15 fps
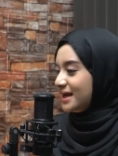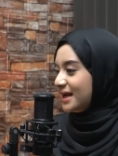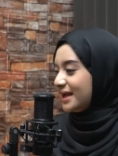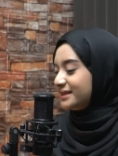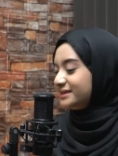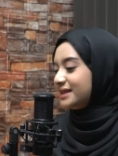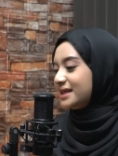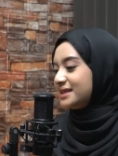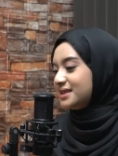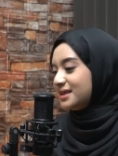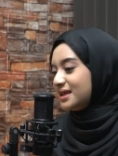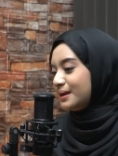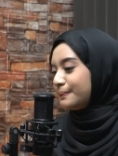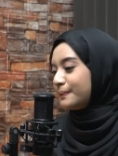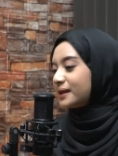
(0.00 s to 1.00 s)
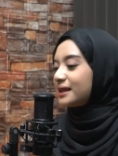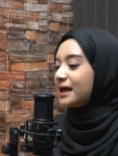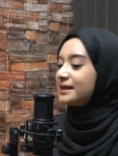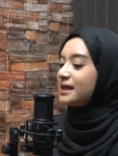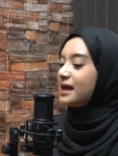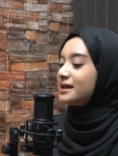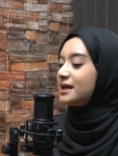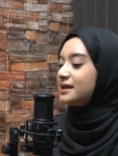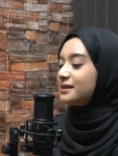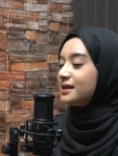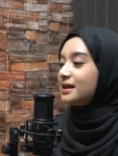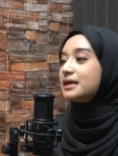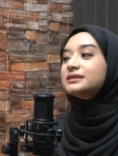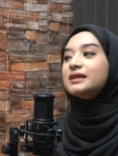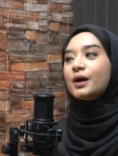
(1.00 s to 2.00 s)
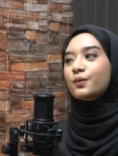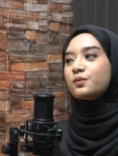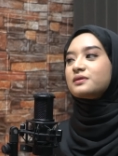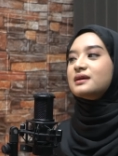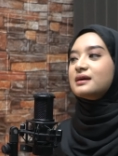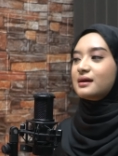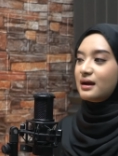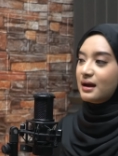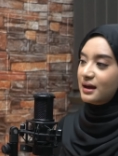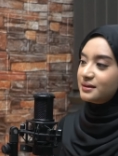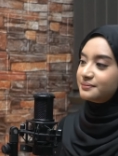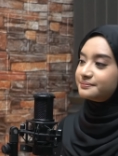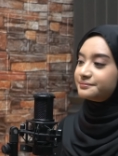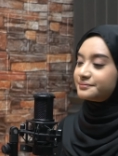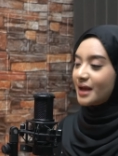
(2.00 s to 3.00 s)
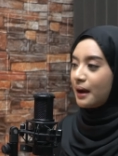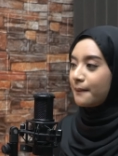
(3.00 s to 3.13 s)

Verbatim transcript: Mm -hmm. Jadi pertanyaannya tidak jauh dengan